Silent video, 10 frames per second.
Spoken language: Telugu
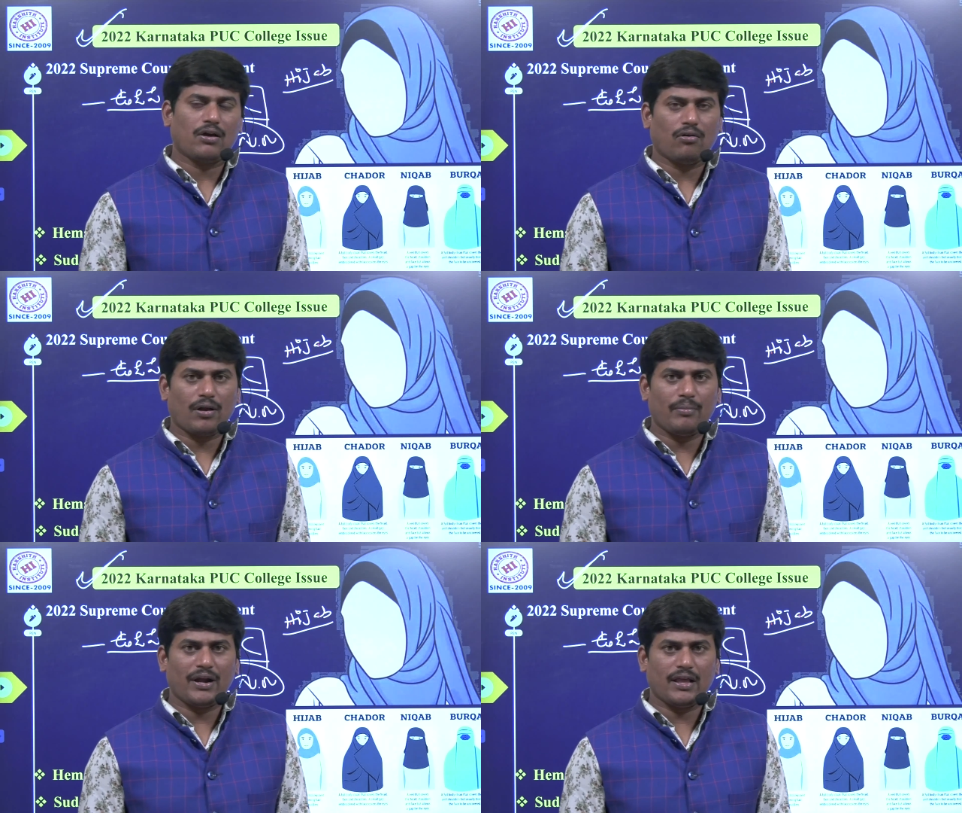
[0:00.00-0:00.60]

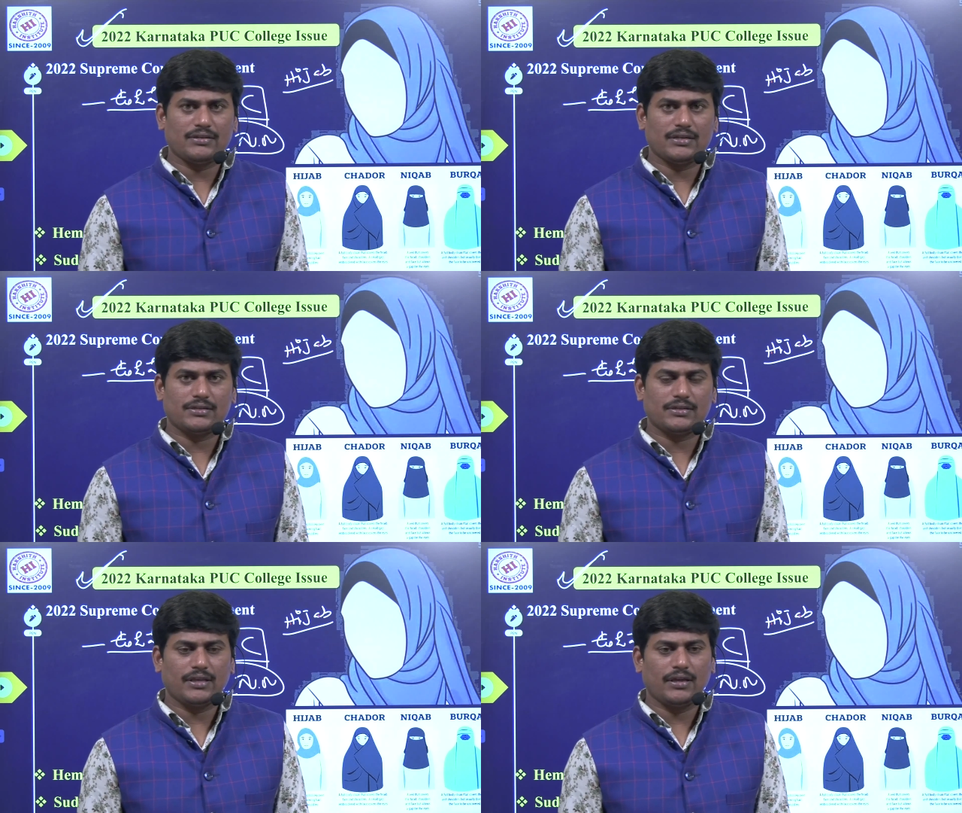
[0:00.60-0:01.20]
గవర్నమెంట్ ఏం
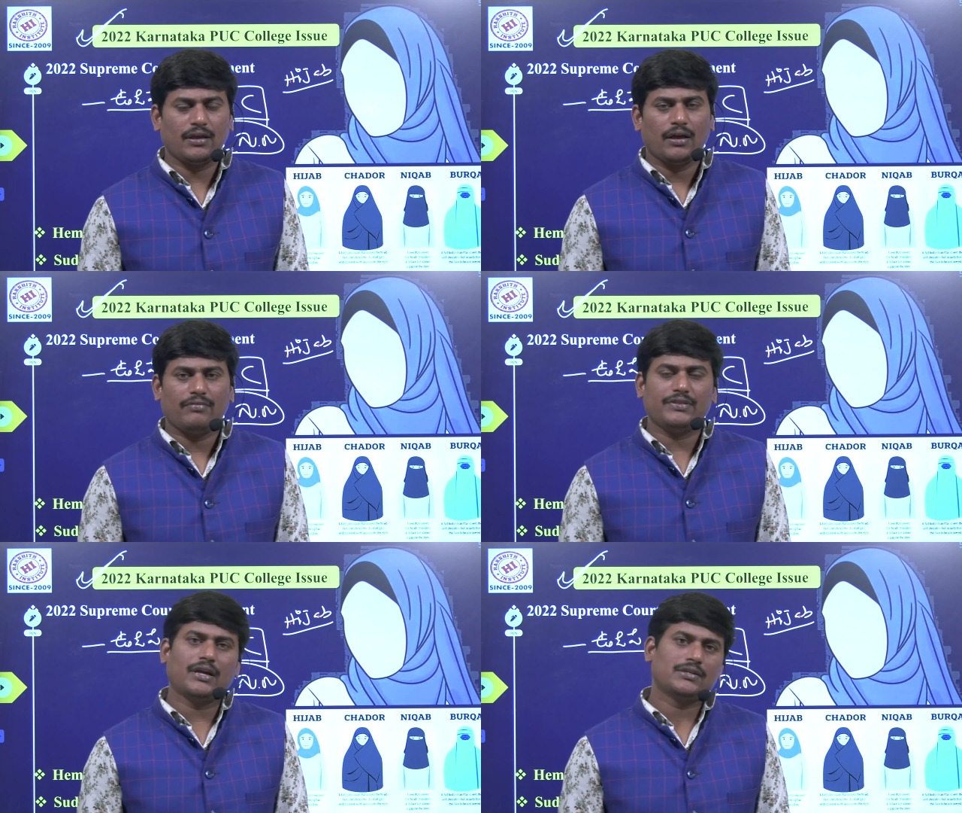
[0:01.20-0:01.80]
చేసింది
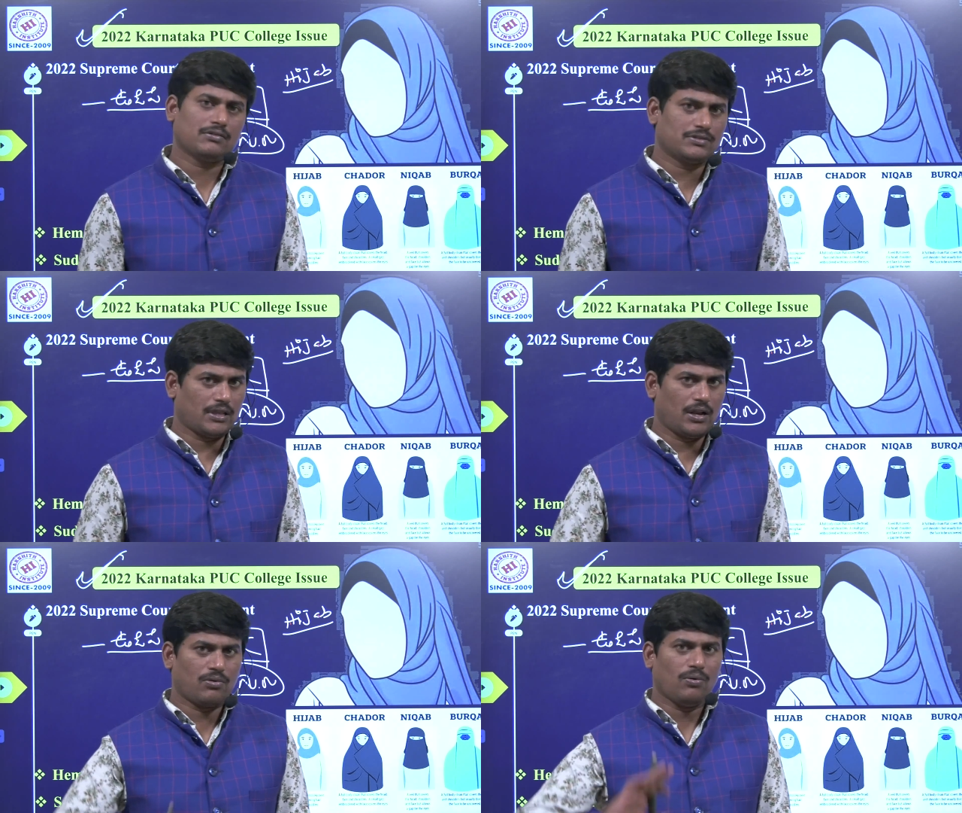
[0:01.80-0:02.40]
విద్యా
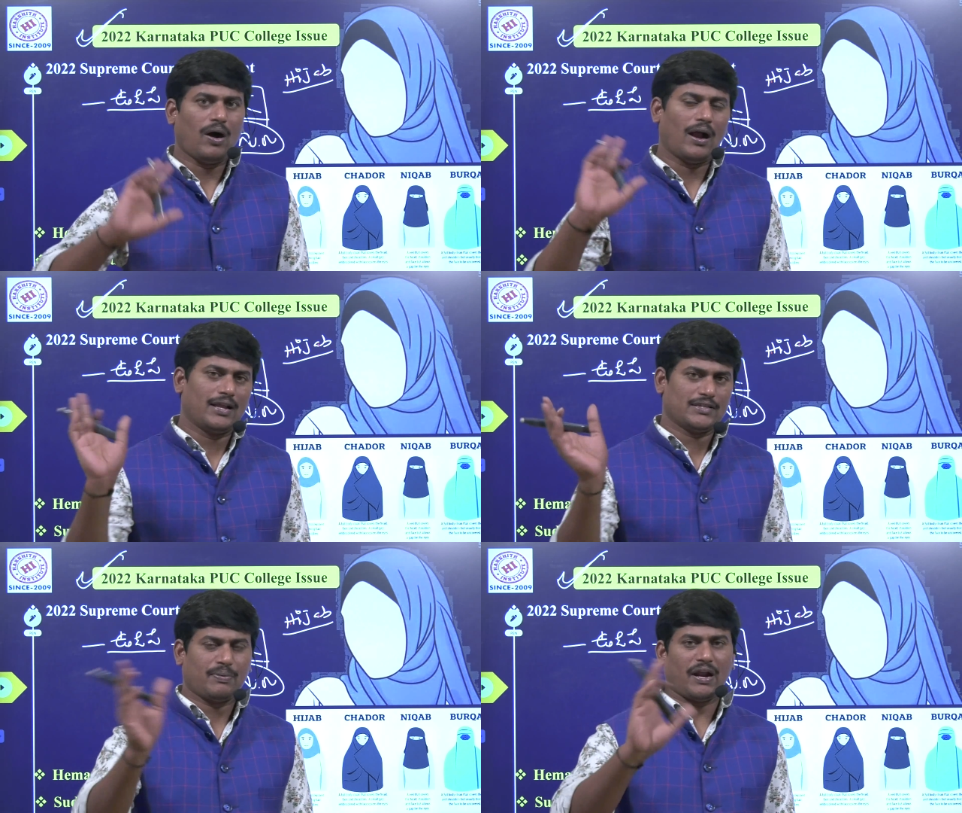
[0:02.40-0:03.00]
సంస్థలకు
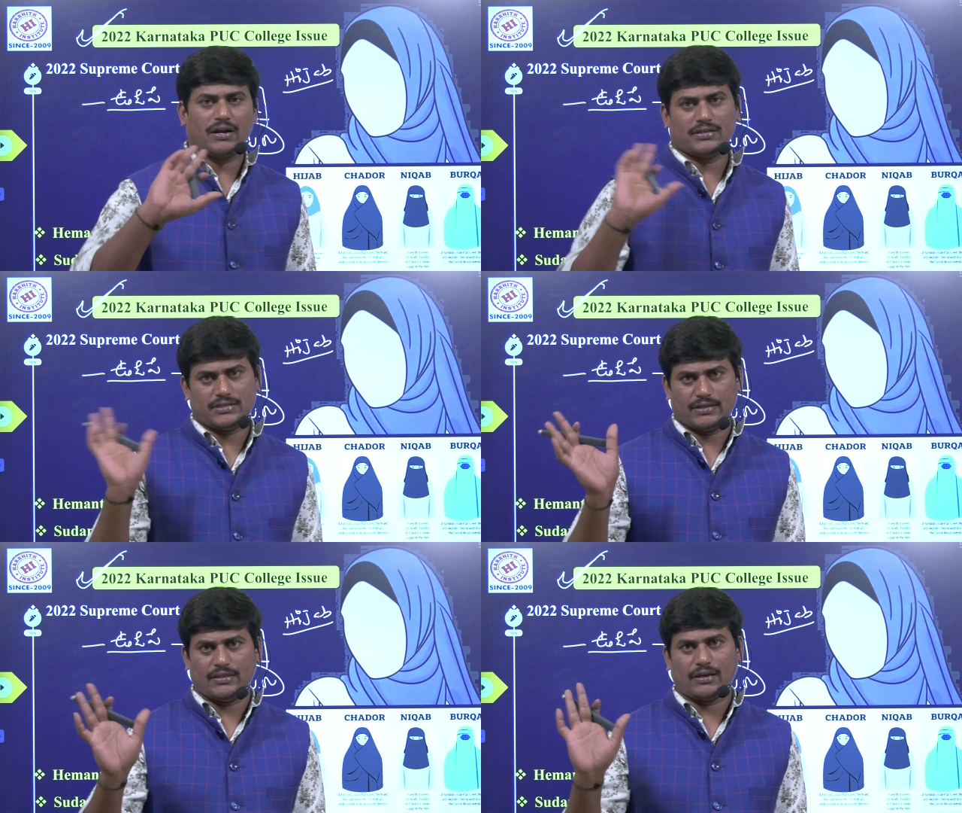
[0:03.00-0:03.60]
హాలిడేస్
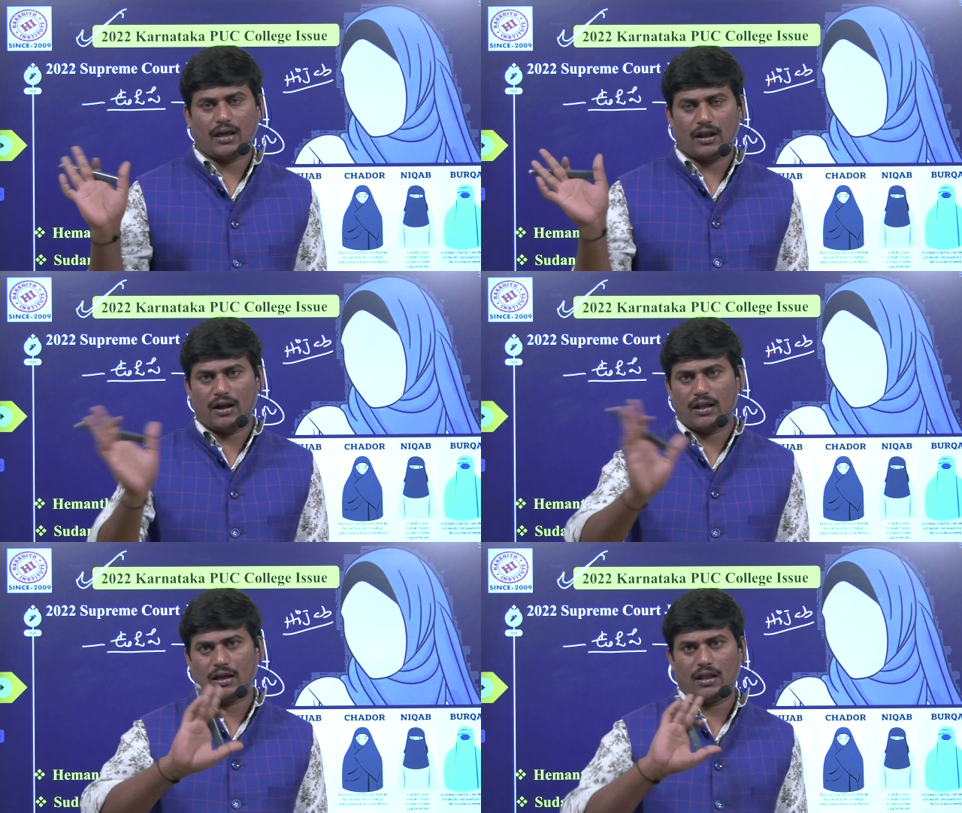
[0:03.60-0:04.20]
ప్రకటించింది
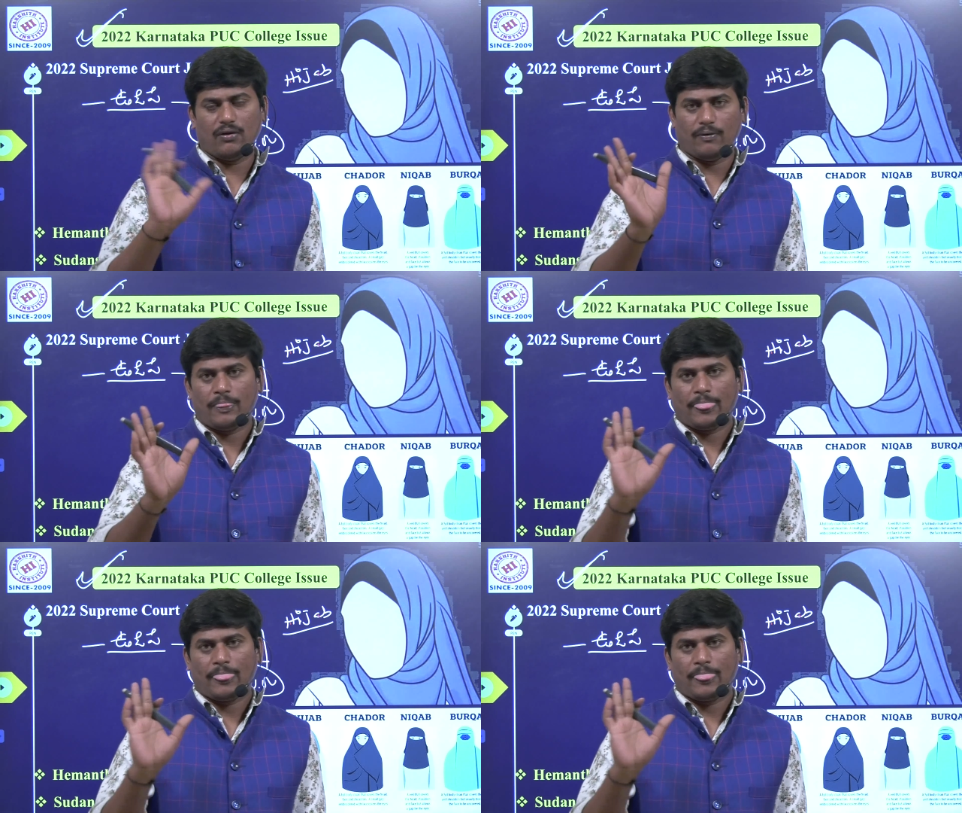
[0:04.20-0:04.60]
కర్ణాటకలో